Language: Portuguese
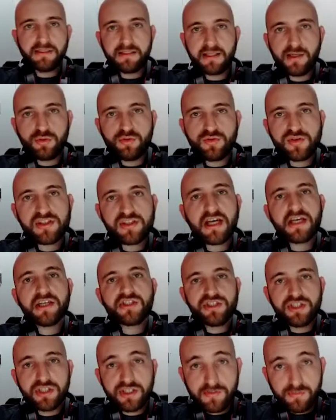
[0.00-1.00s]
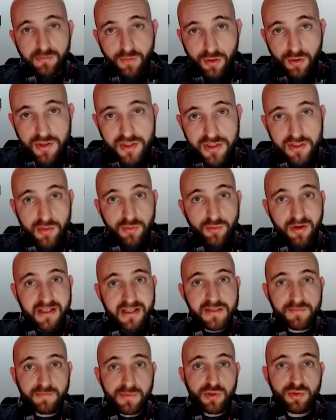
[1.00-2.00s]
Tem algum site que mostram
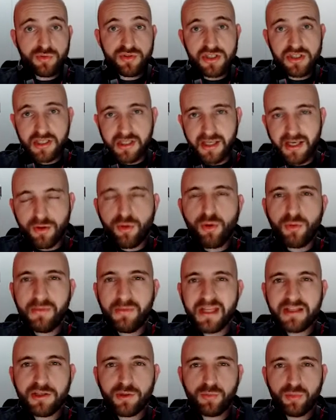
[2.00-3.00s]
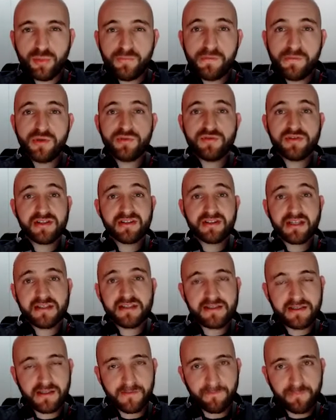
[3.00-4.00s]
as builds, que recomendam builds?
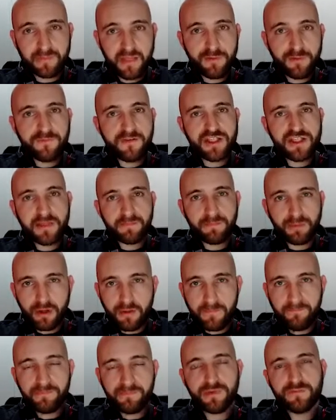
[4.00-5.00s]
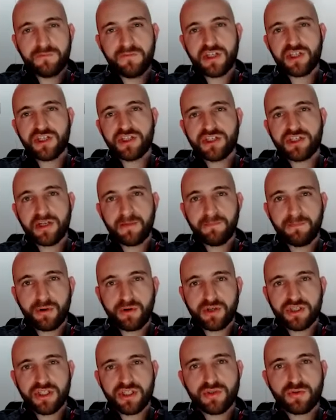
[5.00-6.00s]
Tem sim, tem o VG Pro. No VG
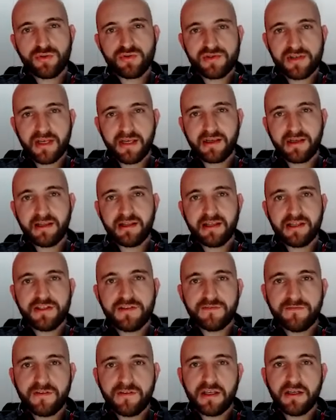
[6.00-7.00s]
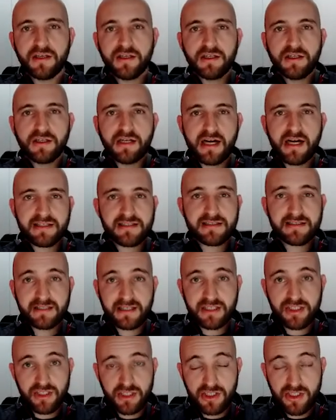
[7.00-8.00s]
Pro a gente consegue, além de ver as
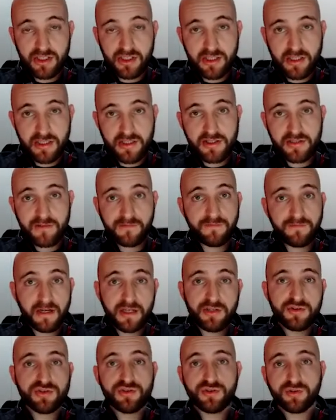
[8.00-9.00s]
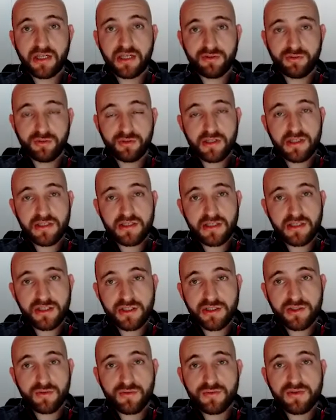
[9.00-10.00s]
estatísticas de vários jogadores, a
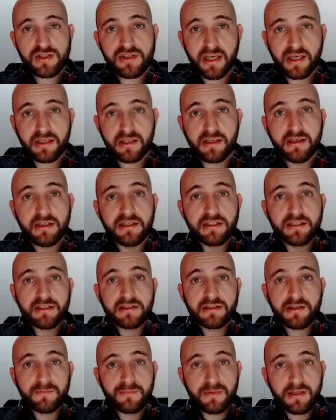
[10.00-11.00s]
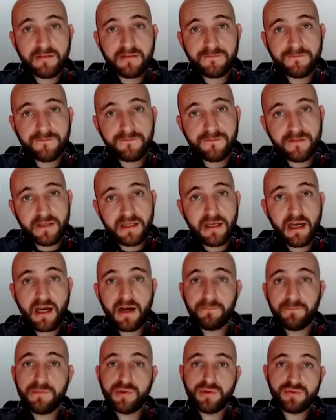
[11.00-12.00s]
gente consegue também ver
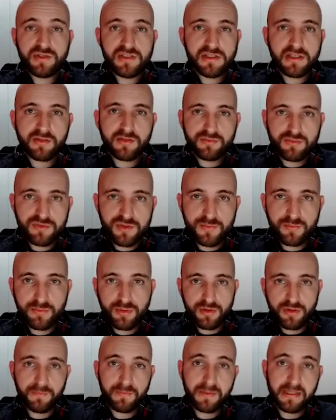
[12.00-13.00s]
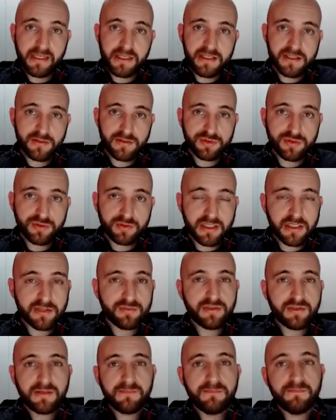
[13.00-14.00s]
builds que alguns pro players estão
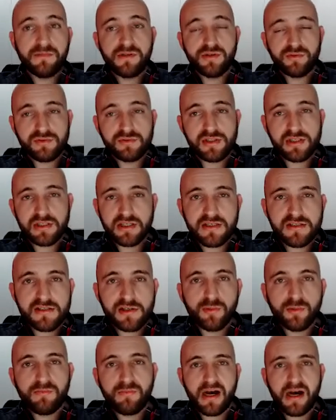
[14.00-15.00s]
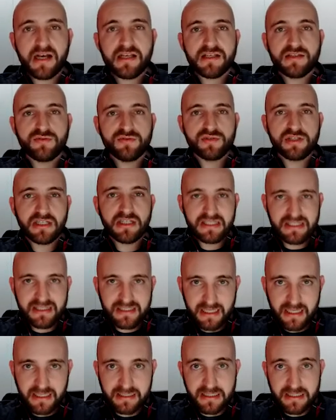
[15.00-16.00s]
jogando e builds que são mais
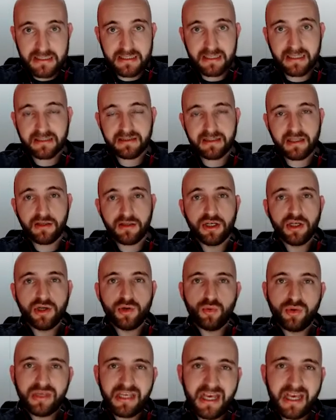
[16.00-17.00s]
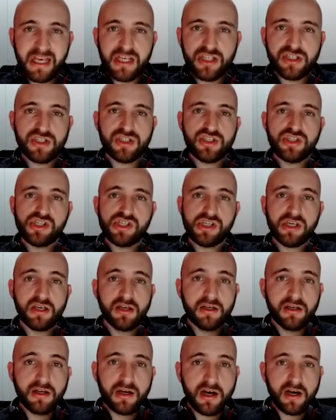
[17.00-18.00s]
utilizadas. Lá tem o win rate
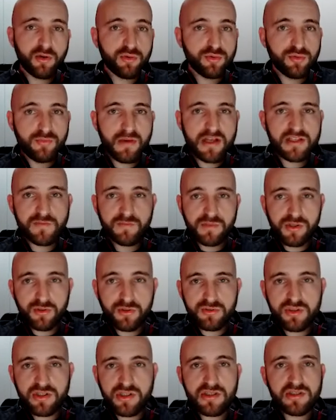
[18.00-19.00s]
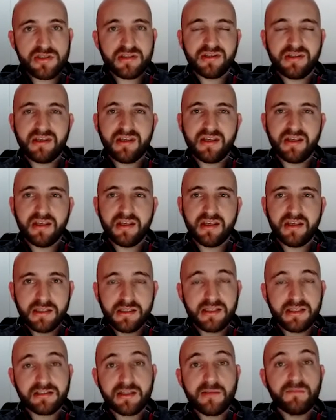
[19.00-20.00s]
de algumas builds e,
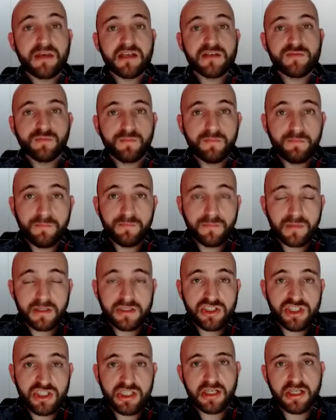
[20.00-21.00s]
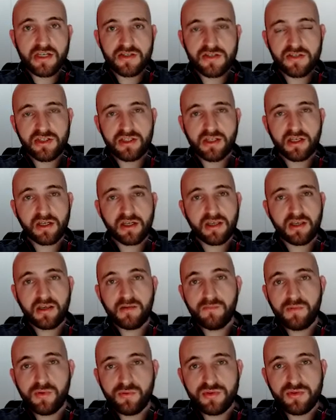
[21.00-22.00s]
e até mesmo dicas de
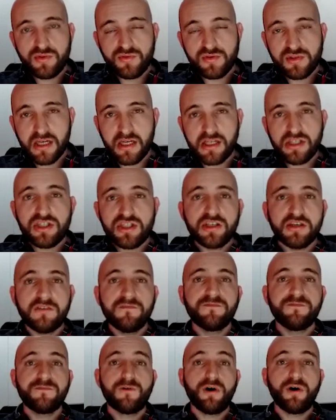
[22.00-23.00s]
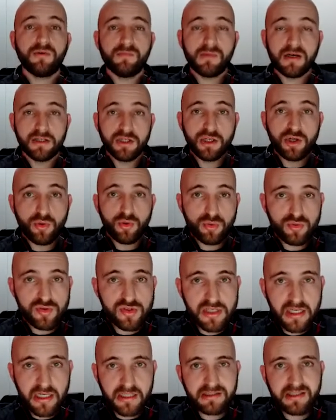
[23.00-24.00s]
que build usar e de que forma
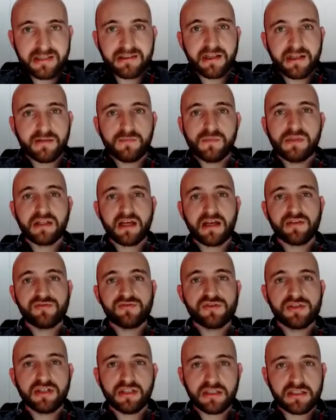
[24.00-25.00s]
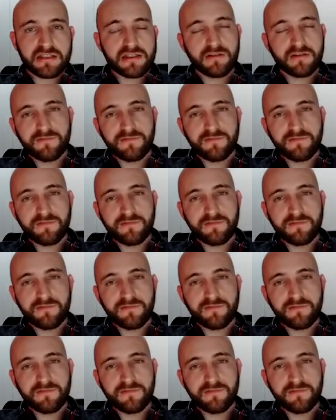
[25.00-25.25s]
usar determinados itens.